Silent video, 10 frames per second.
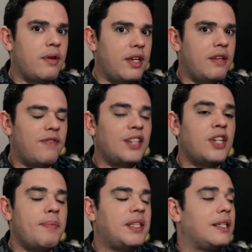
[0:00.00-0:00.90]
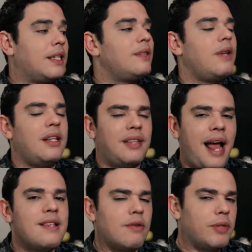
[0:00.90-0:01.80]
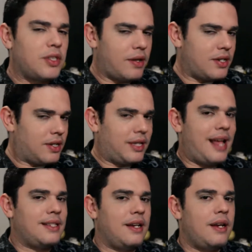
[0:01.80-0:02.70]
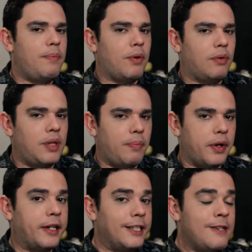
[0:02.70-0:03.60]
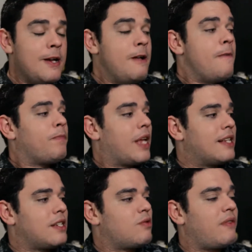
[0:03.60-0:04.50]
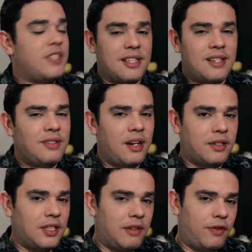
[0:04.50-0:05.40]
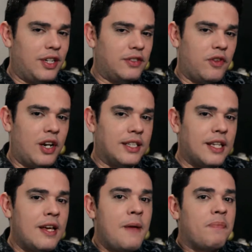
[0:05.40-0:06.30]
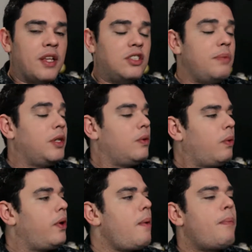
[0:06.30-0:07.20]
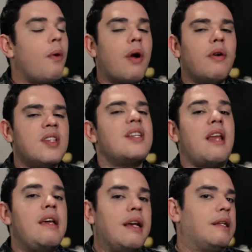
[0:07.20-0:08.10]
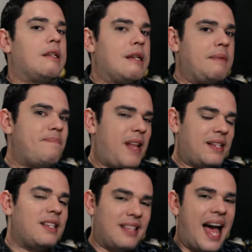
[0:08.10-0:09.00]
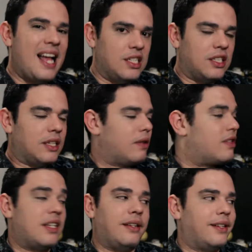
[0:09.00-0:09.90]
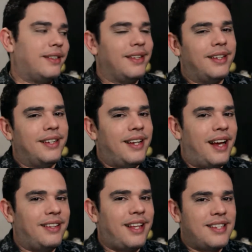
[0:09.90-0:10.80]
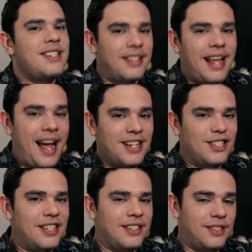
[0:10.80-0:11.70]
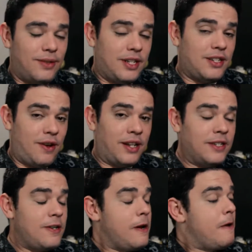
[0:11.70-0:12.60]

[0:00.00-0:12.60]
e vai te remeter tanto, ele traz algumas notas que trazem ele para o contemporâneo, essa suavização da nota da folha de violeta diminui um pouco a grosseria, da intensidade, né, a grosseria, a intensidade das outras notas,